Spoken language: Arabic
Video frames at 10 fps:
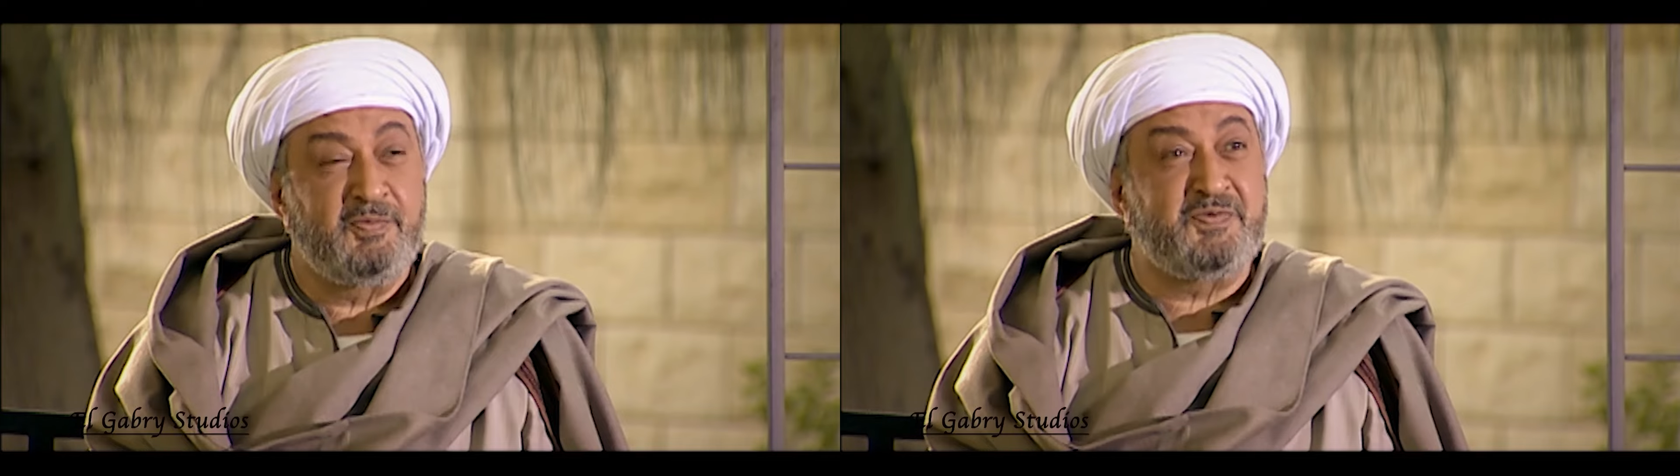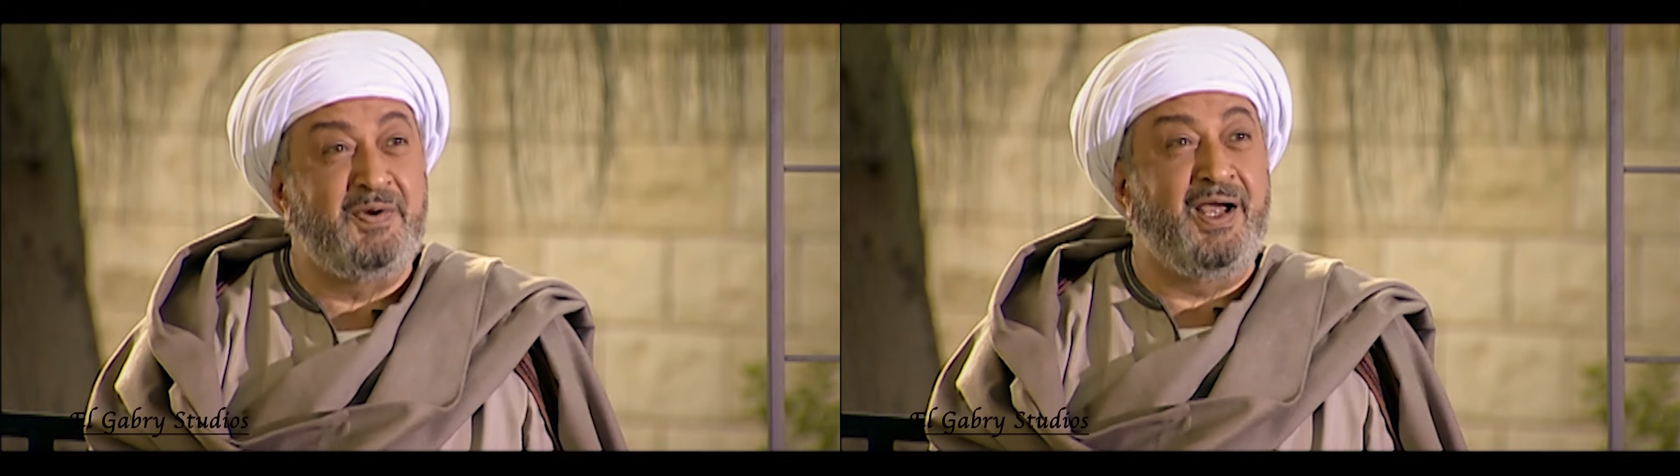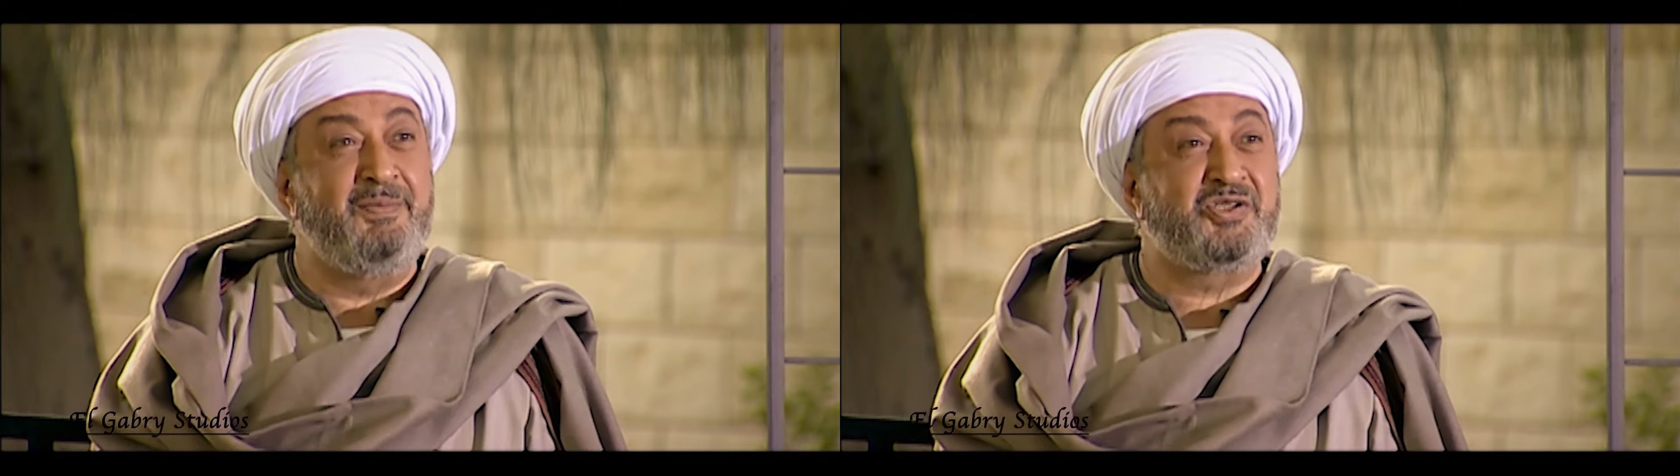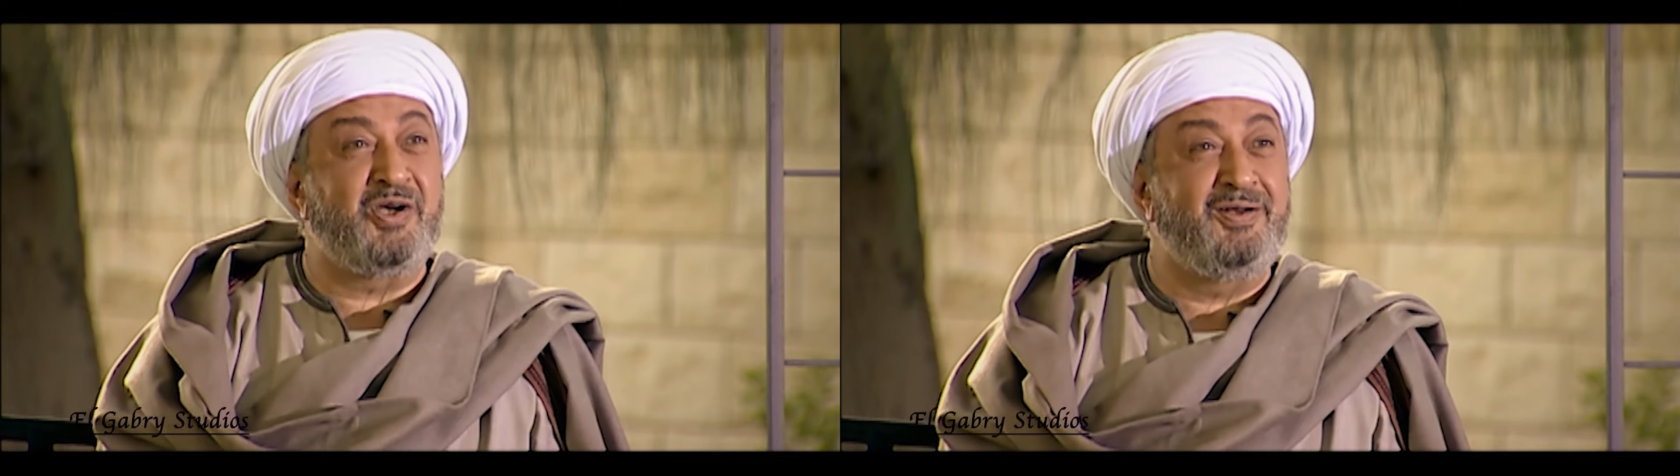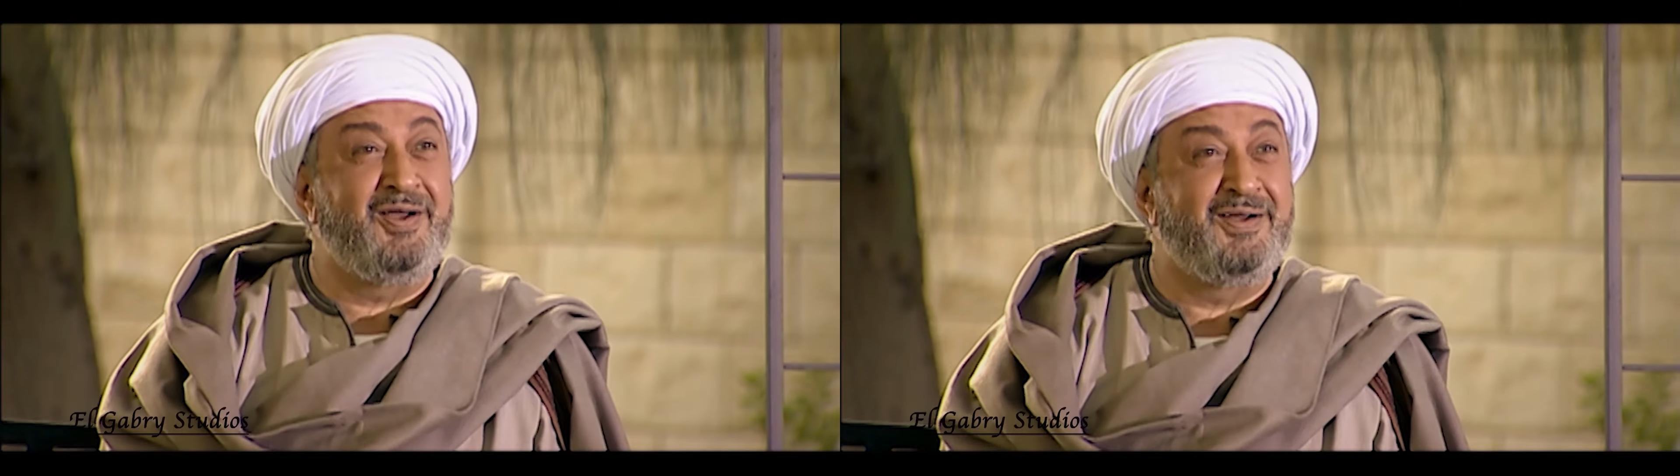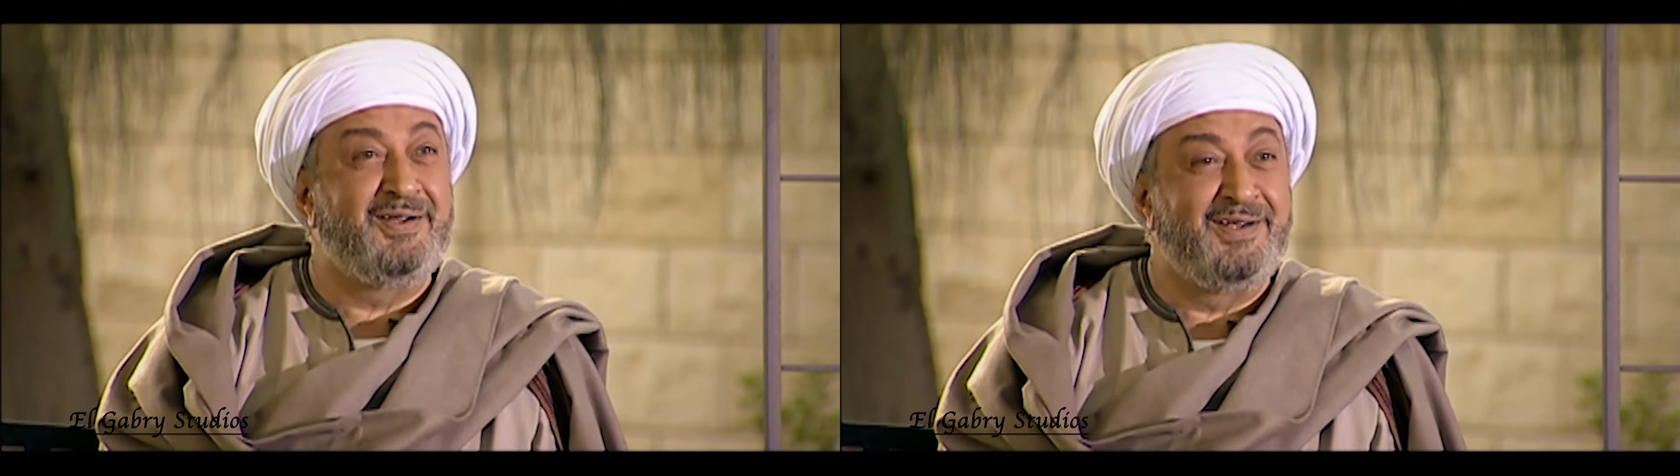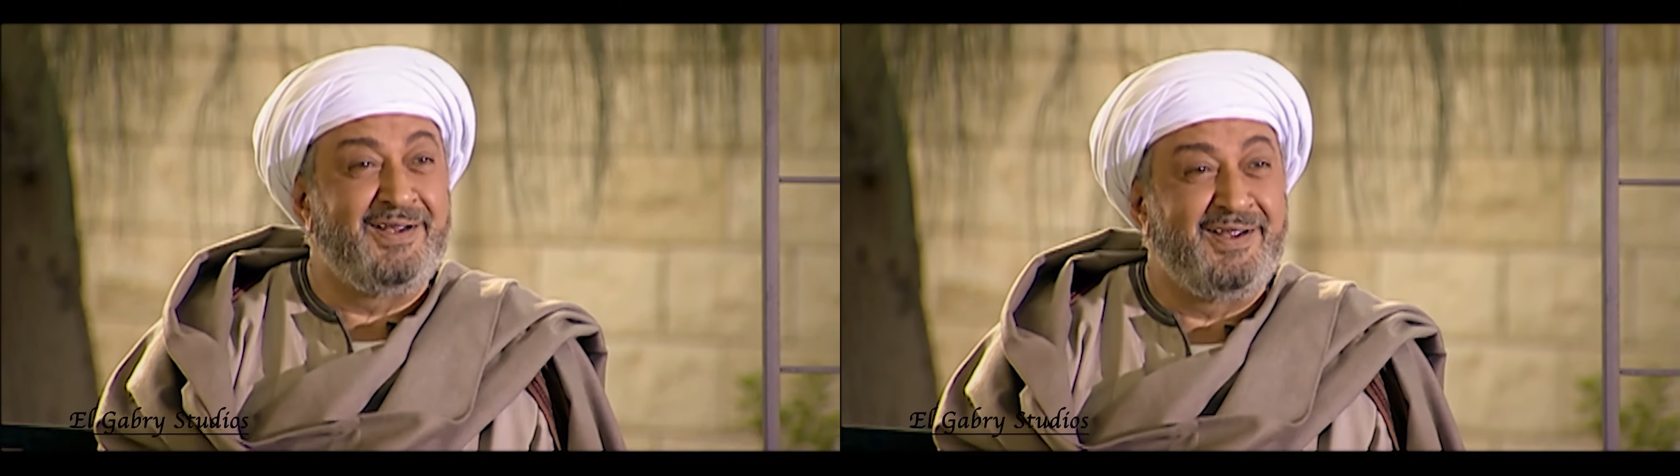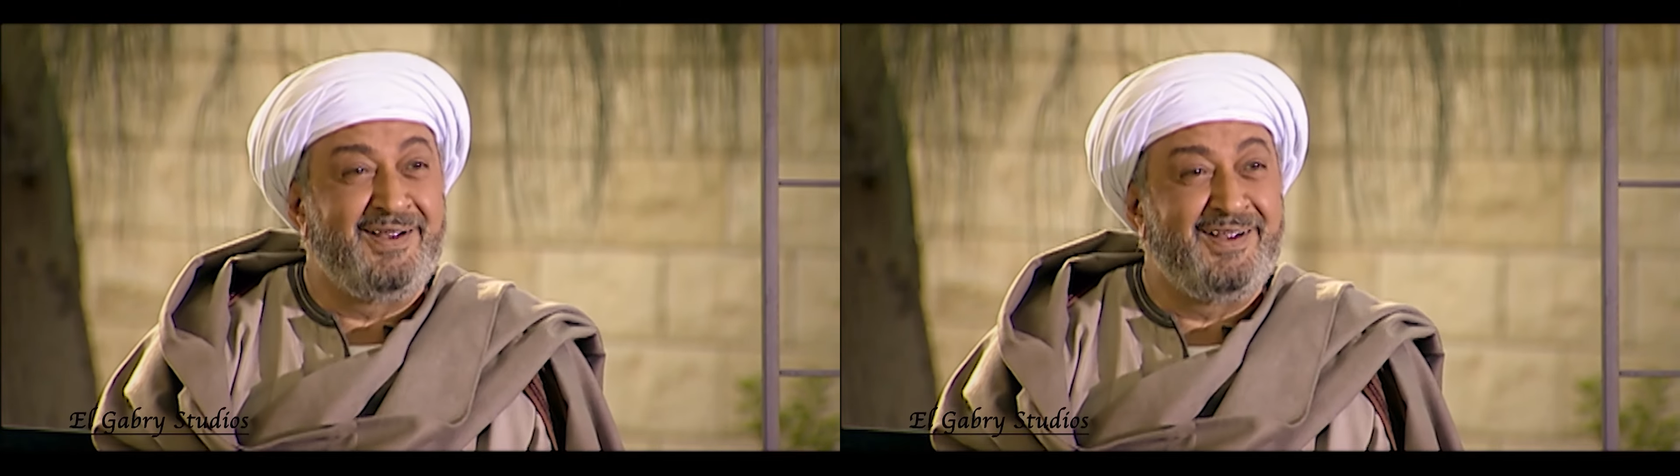بسم الله ما شاء الله
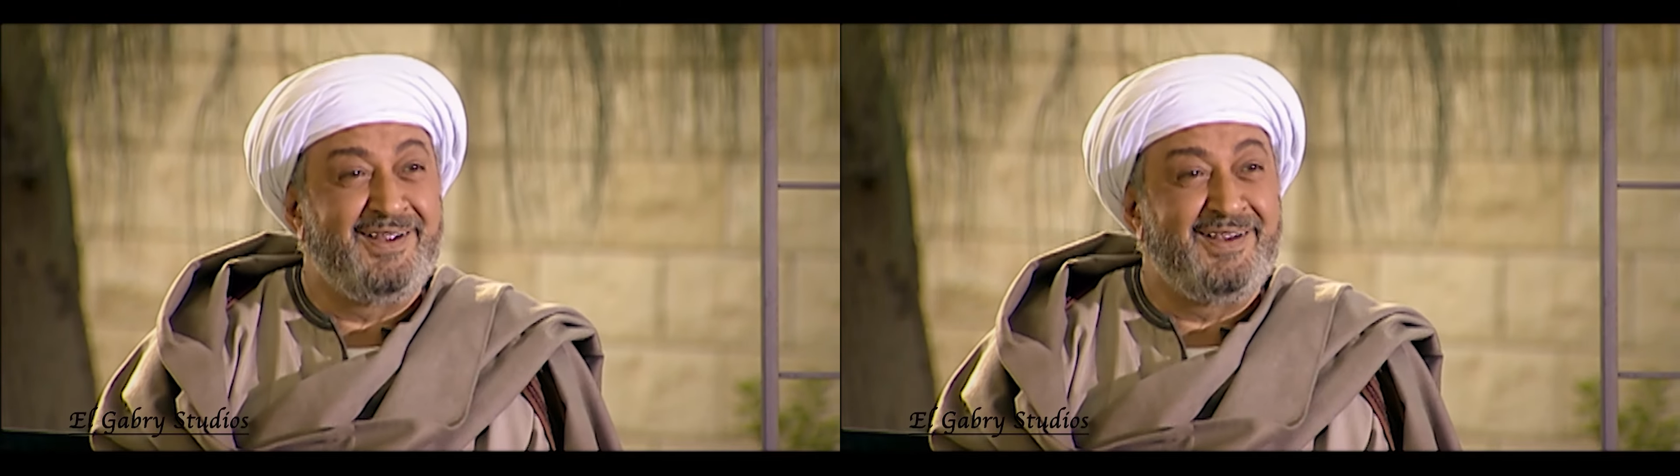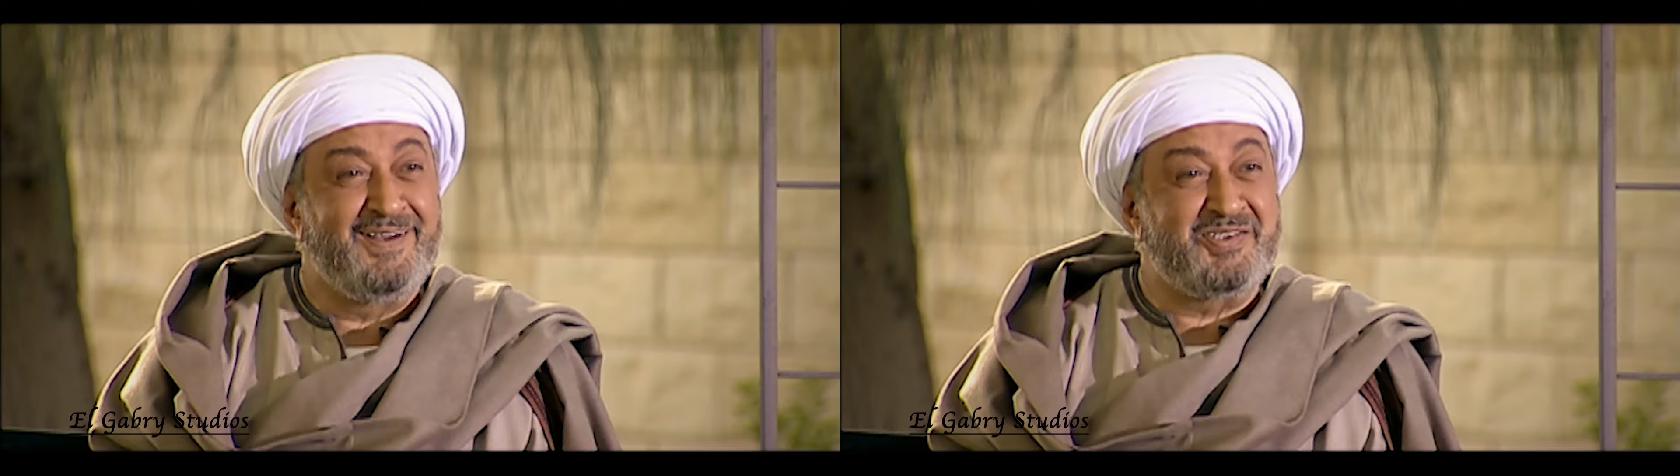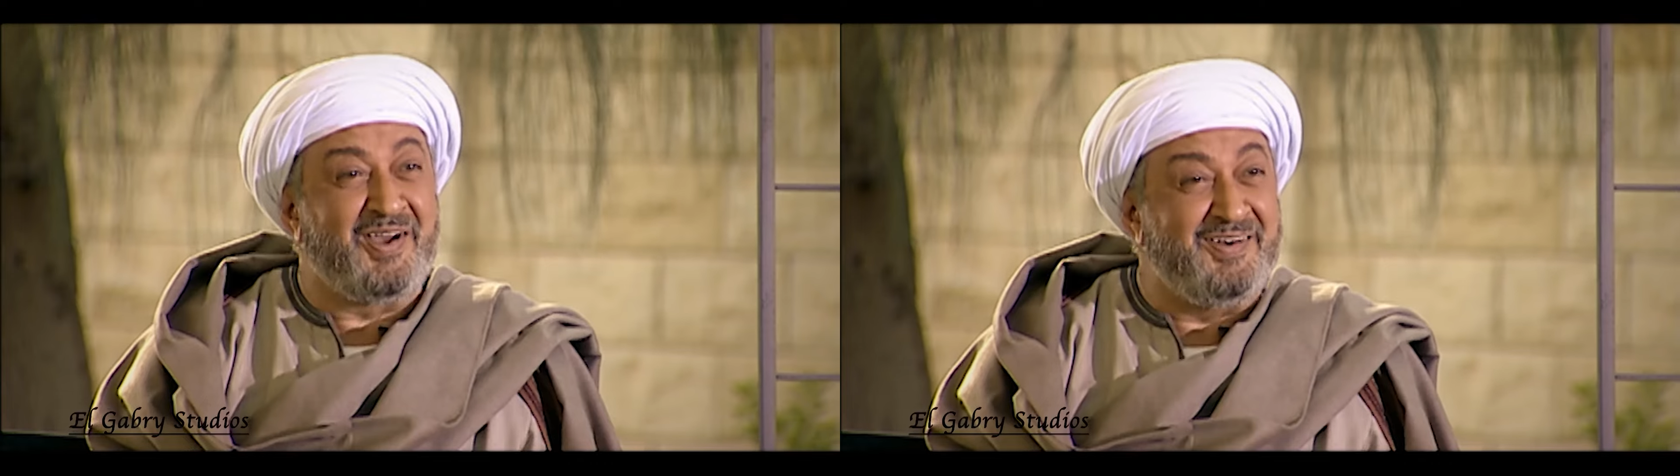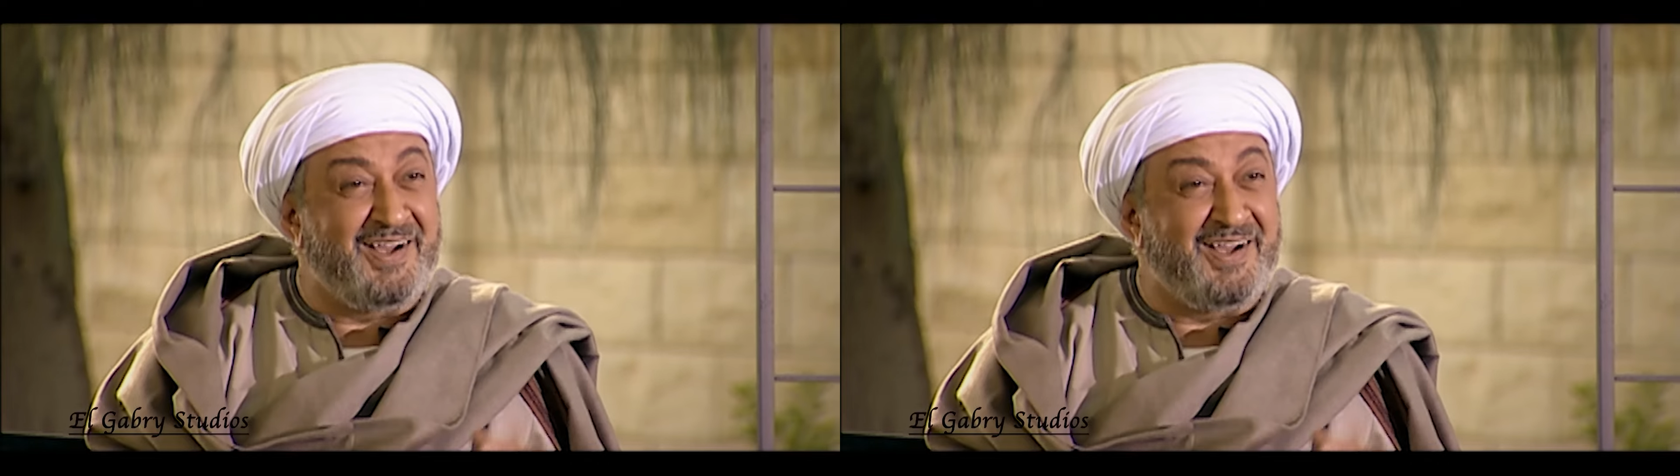ظهر